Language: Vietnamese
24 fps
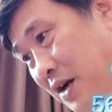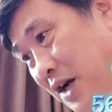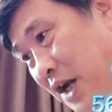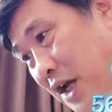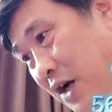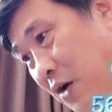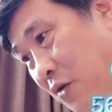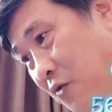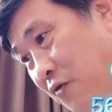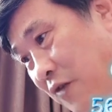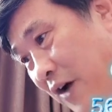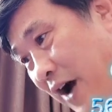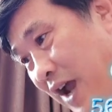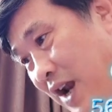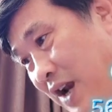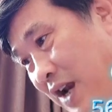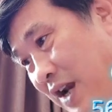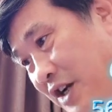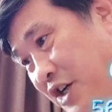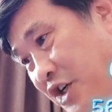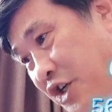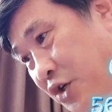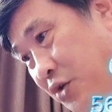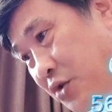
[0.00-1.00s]
Đây không phải
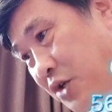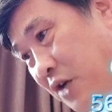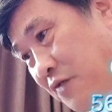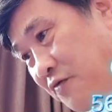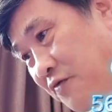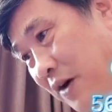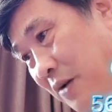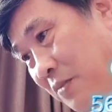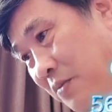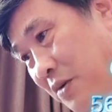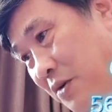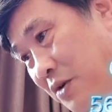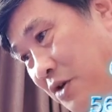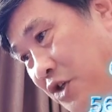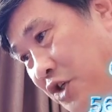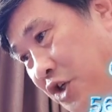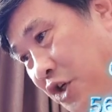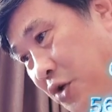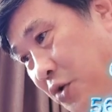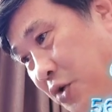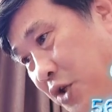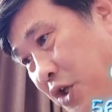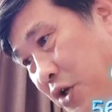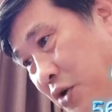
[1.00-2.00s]
là Triệu Chấn Phong,
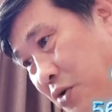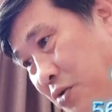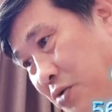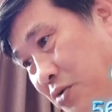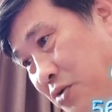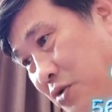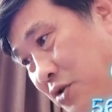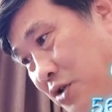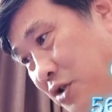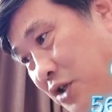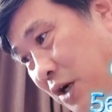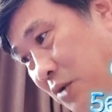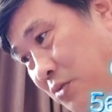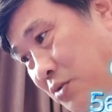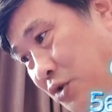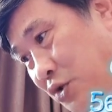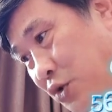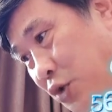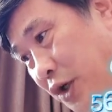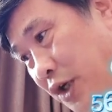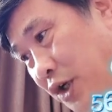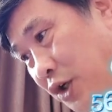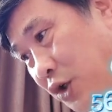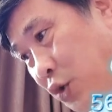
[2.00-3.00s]
Triệu Thiếu trong
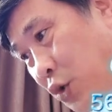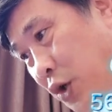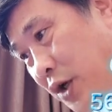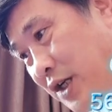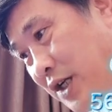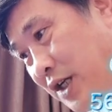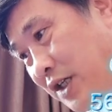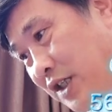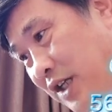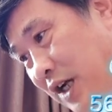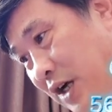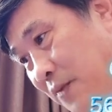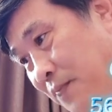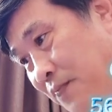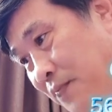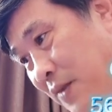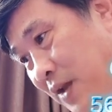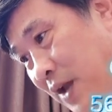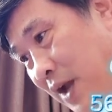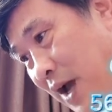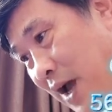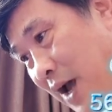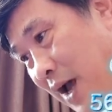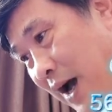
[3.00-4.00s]
truyền thuyết hay sao?
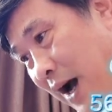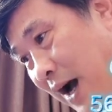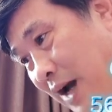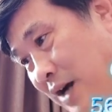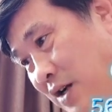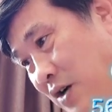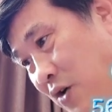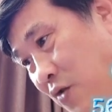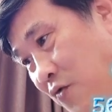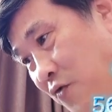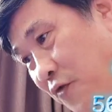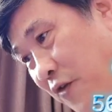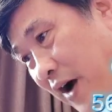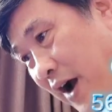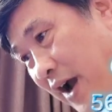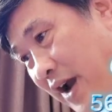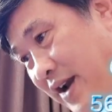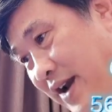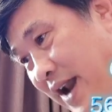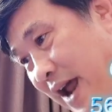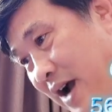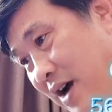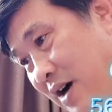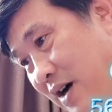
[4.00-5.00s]
Hắn không
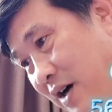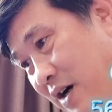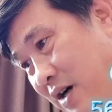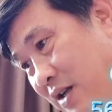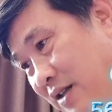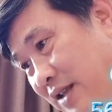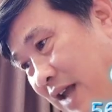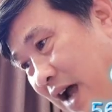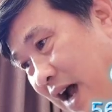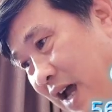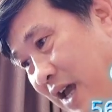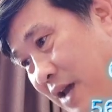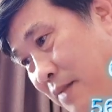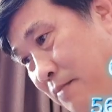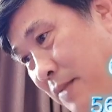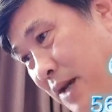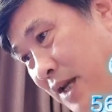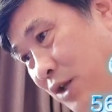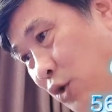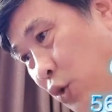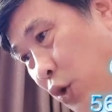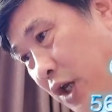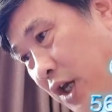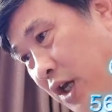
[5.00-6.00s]
phải đang ở tại
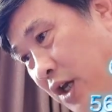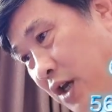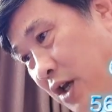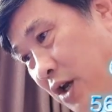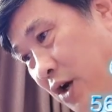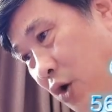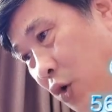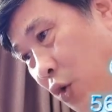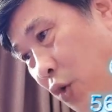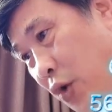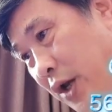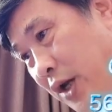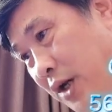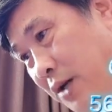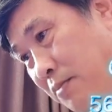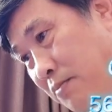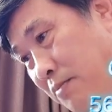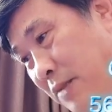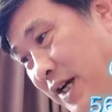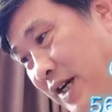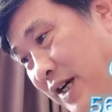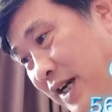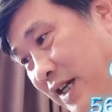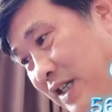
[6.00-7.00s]
Biên Thủy luyện
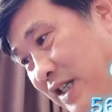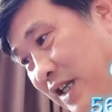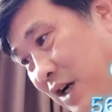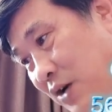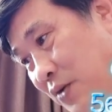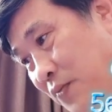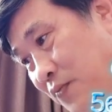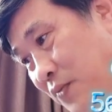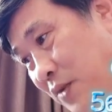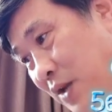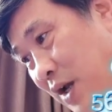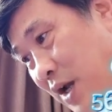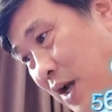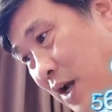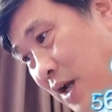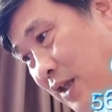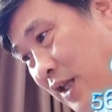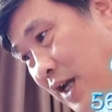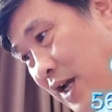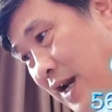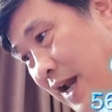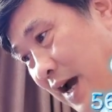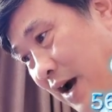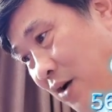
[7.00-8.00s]
binh hay sao?
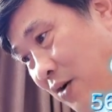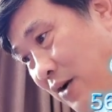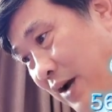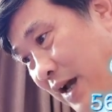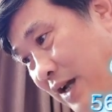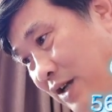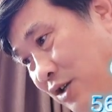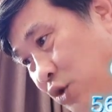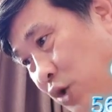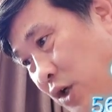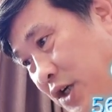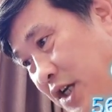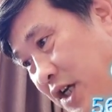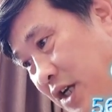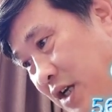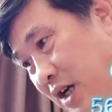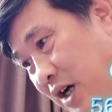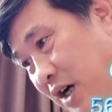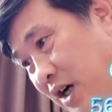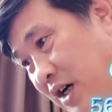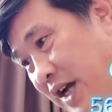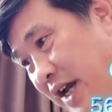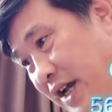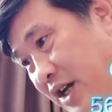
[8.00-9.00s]
Thế nào lại xuất hiện
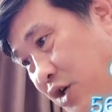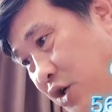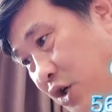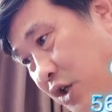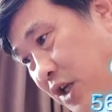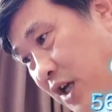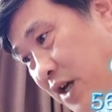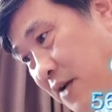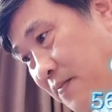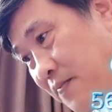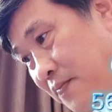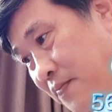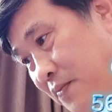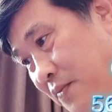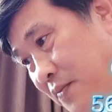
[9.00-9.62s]
ở đây rồi thế?